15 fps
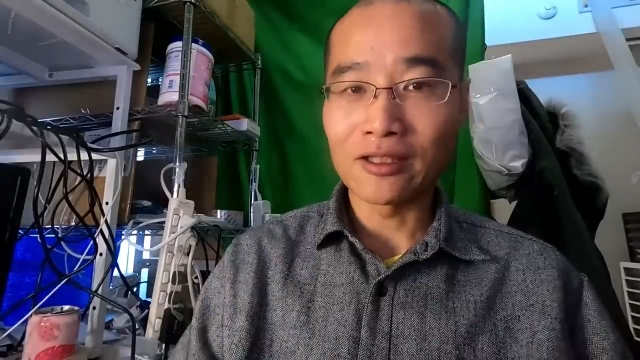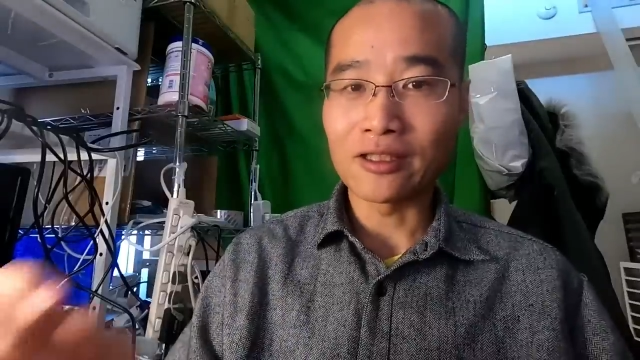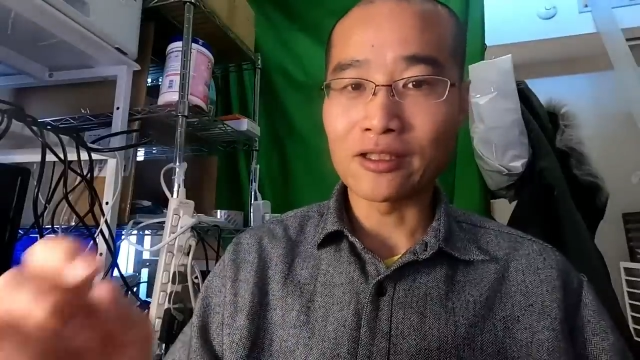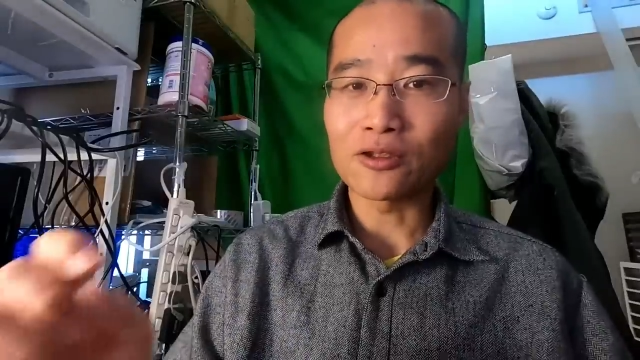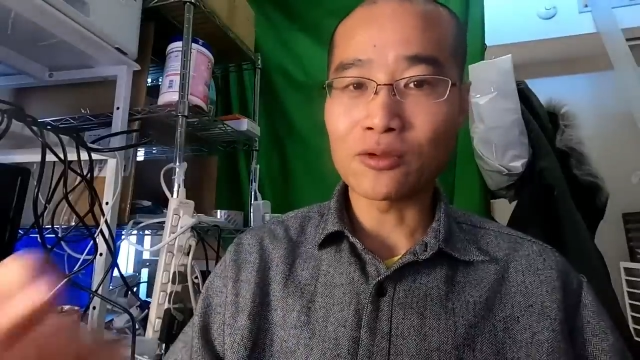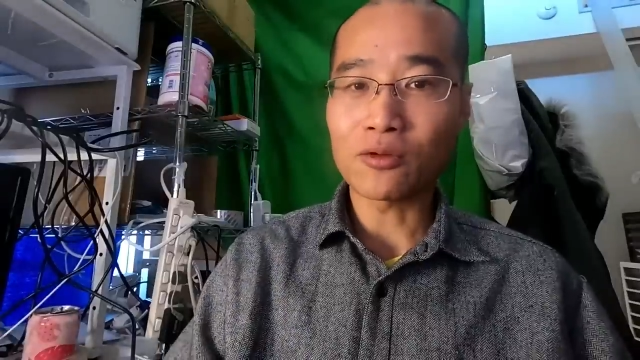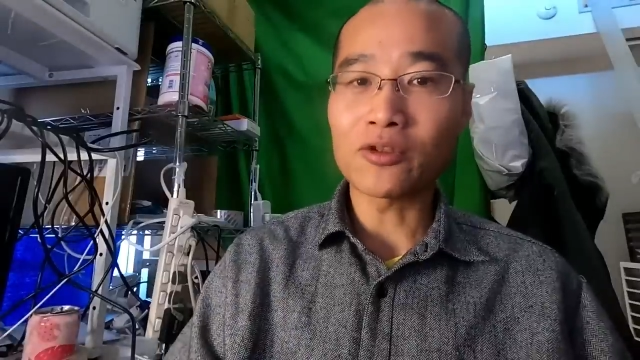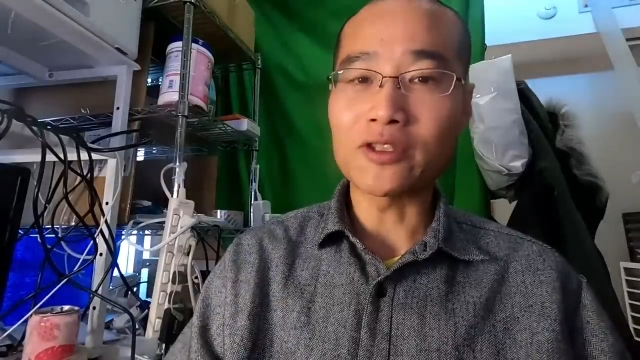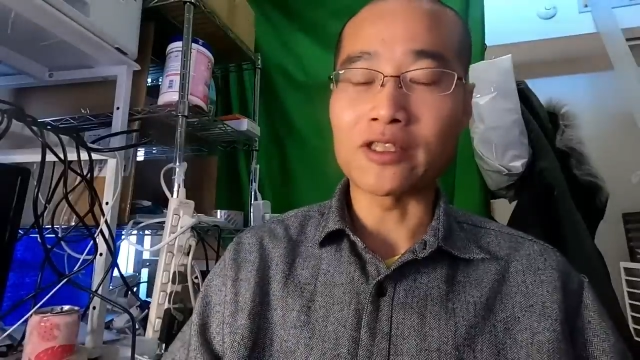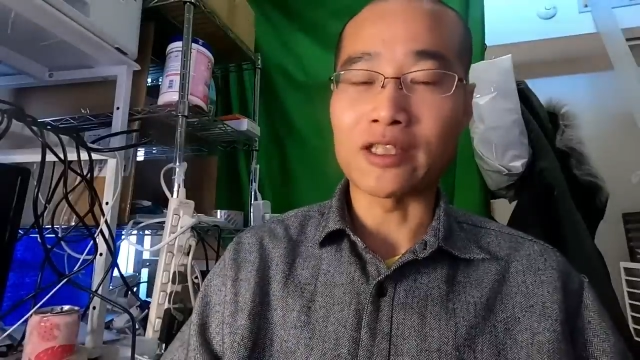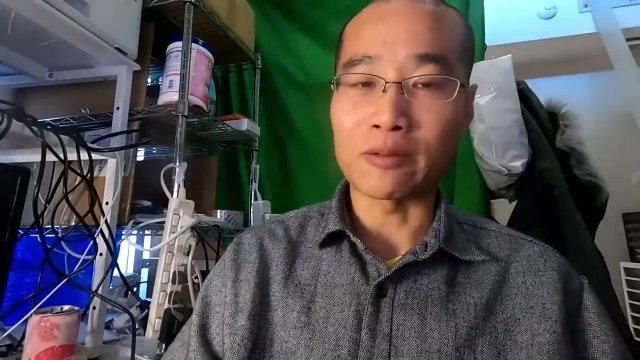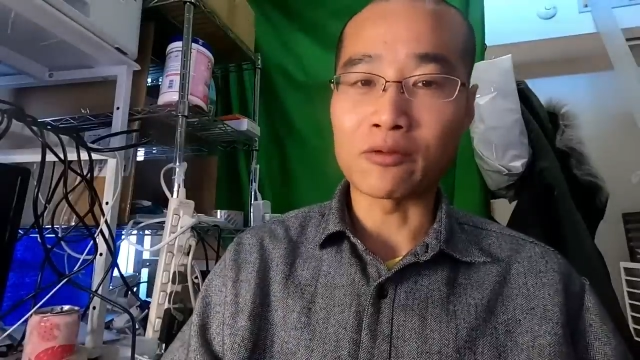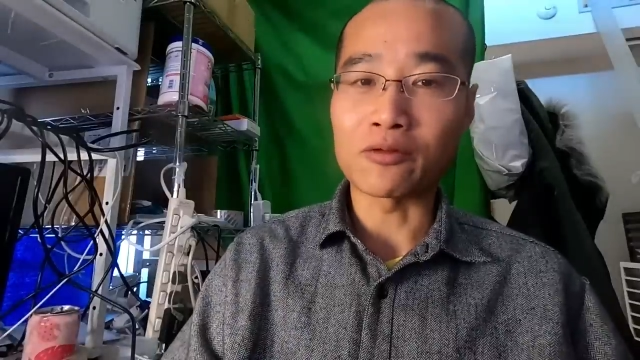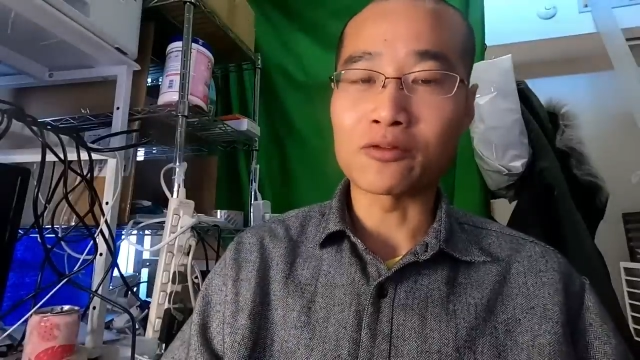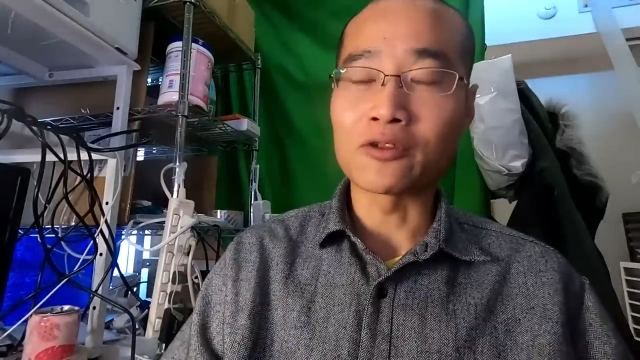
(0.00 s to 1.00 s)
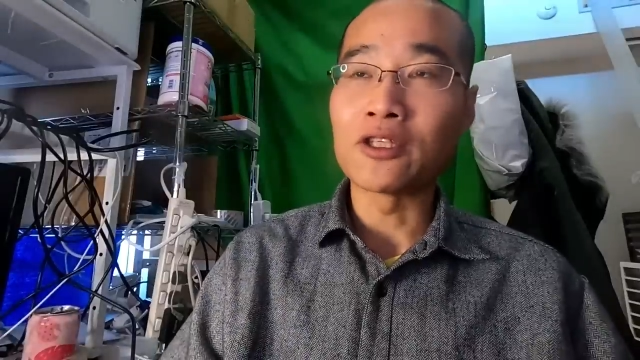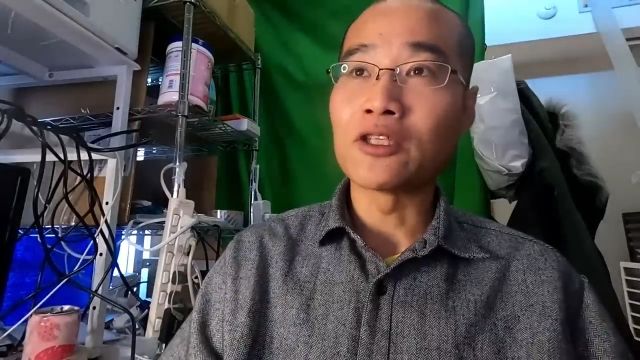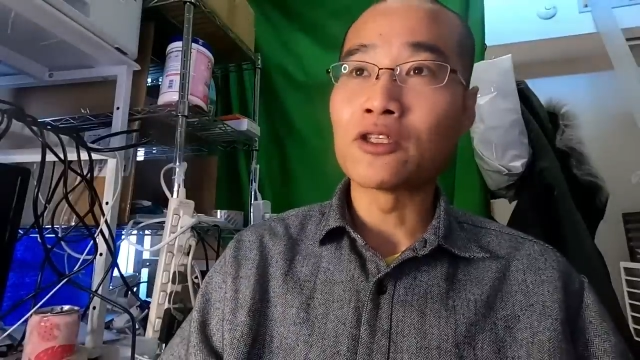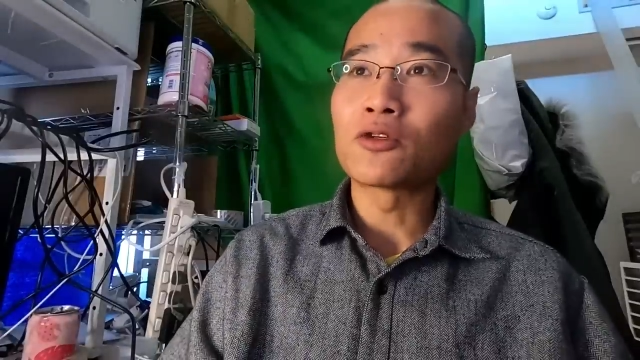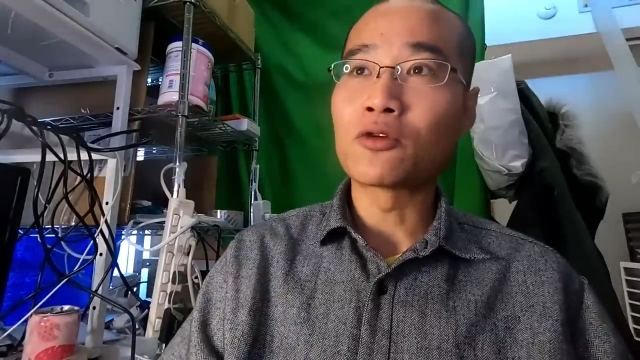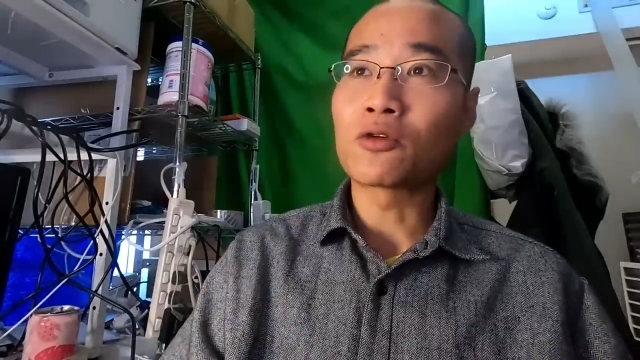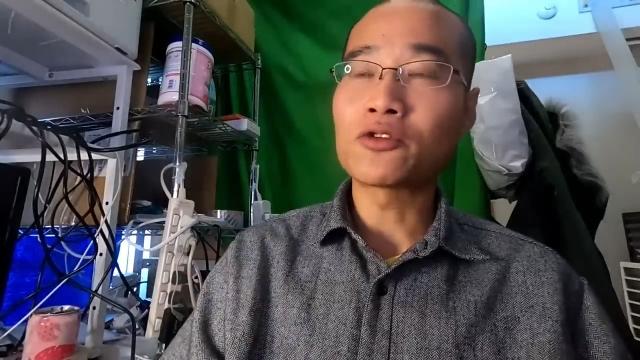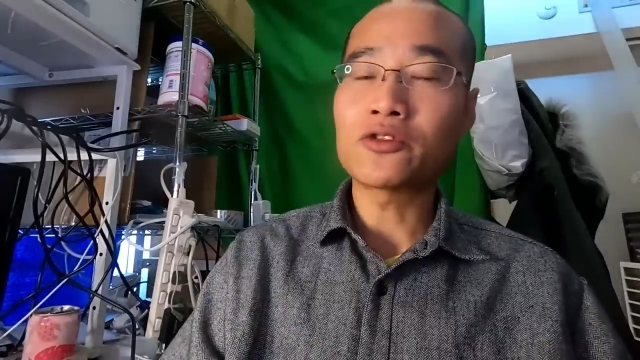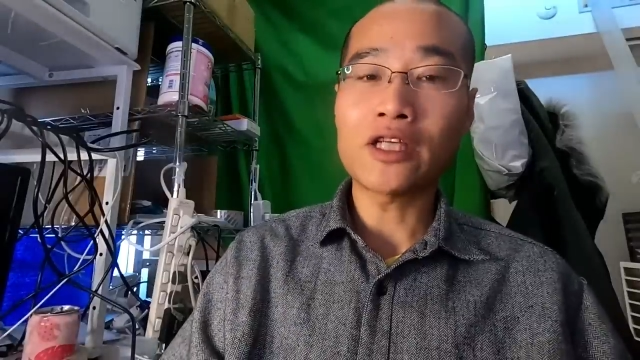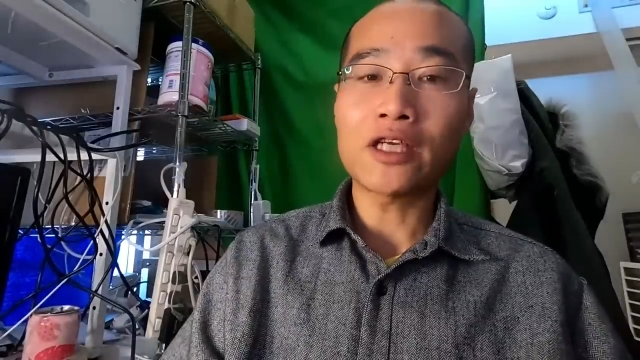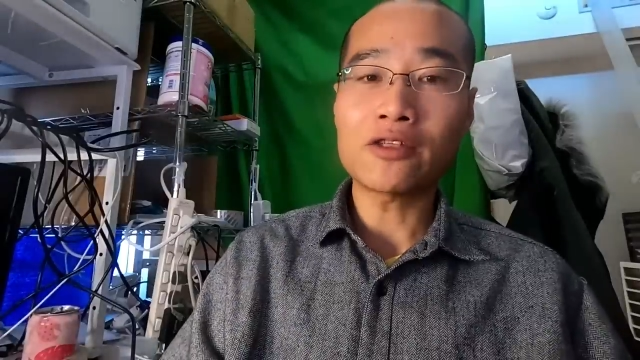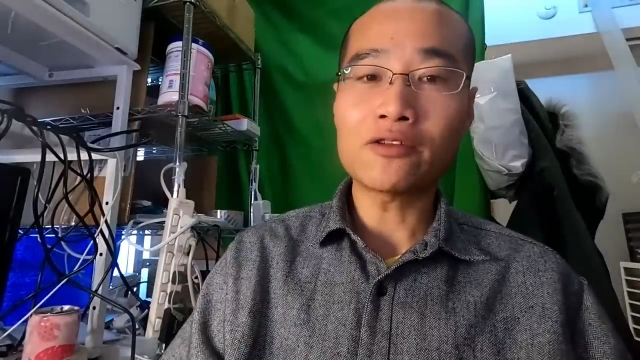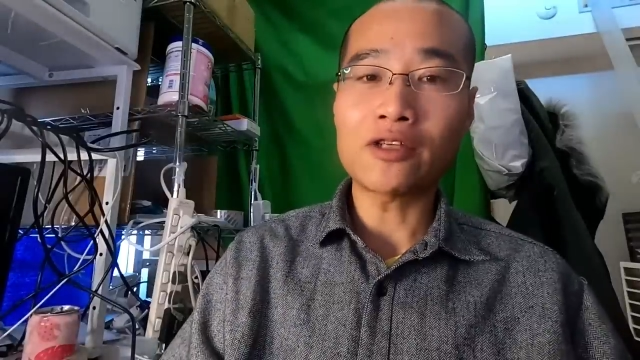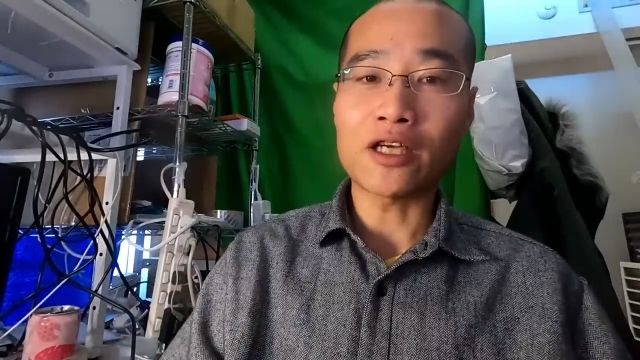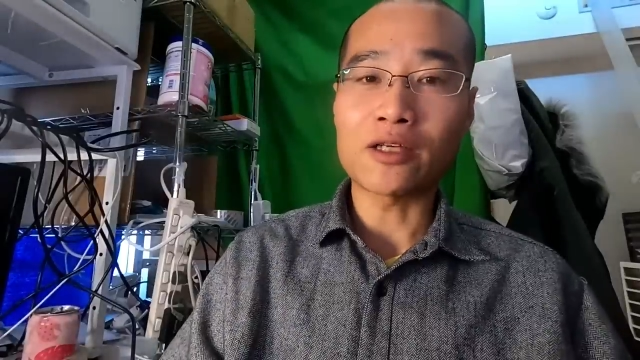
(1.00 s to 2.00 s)
で、そこにね、僕、6
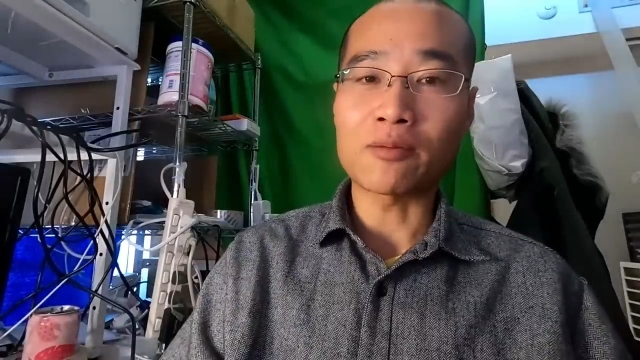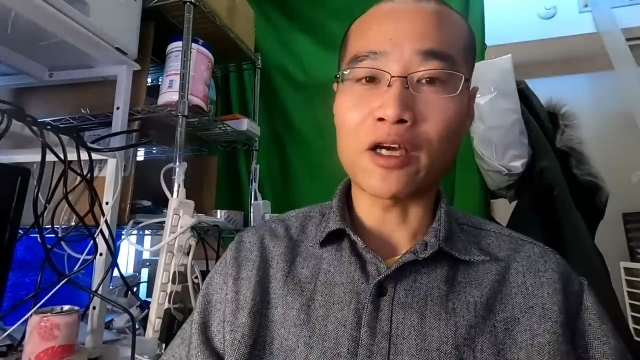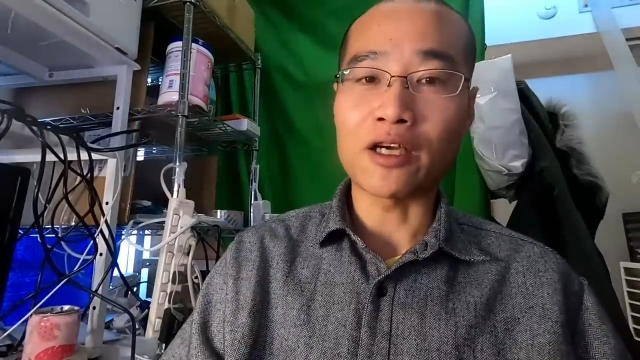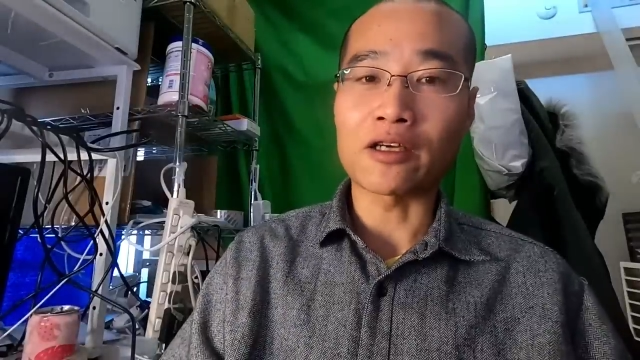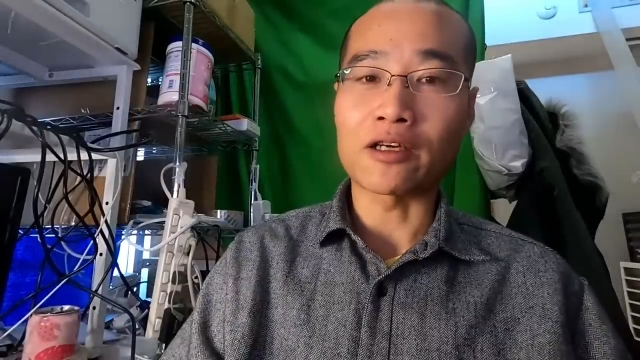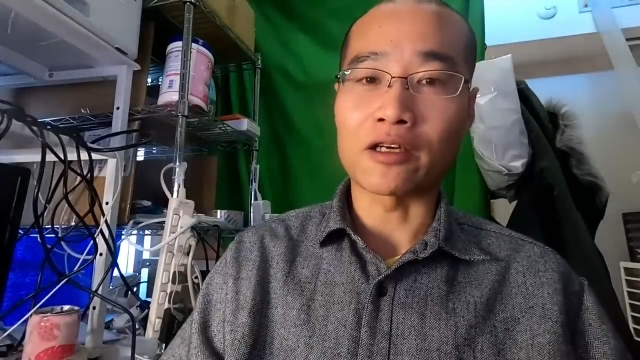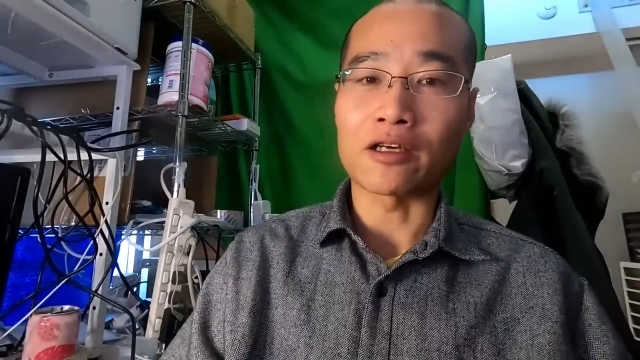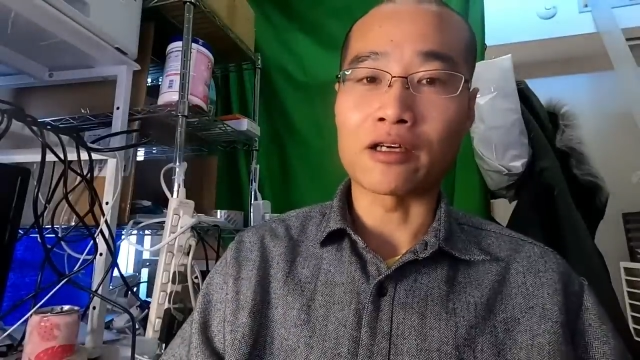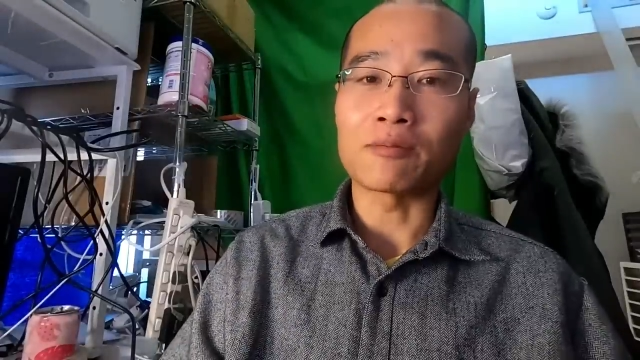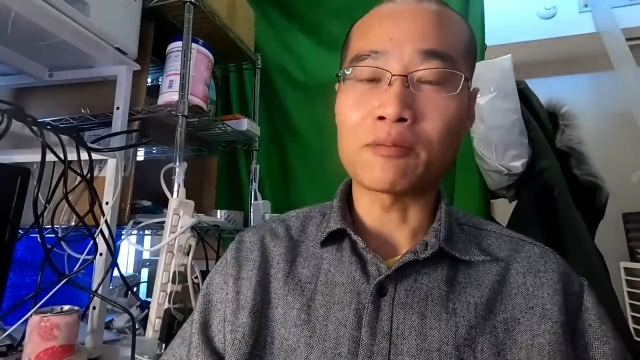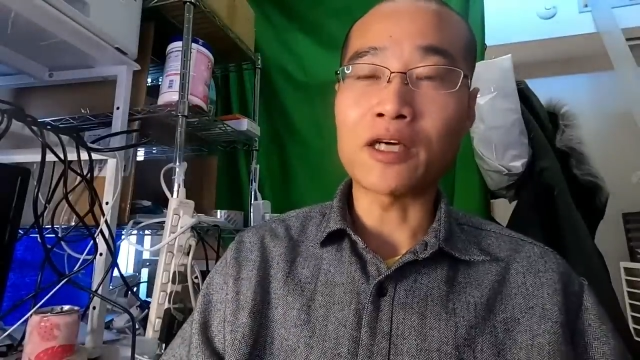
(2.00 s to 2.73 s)
年ぐらい前から、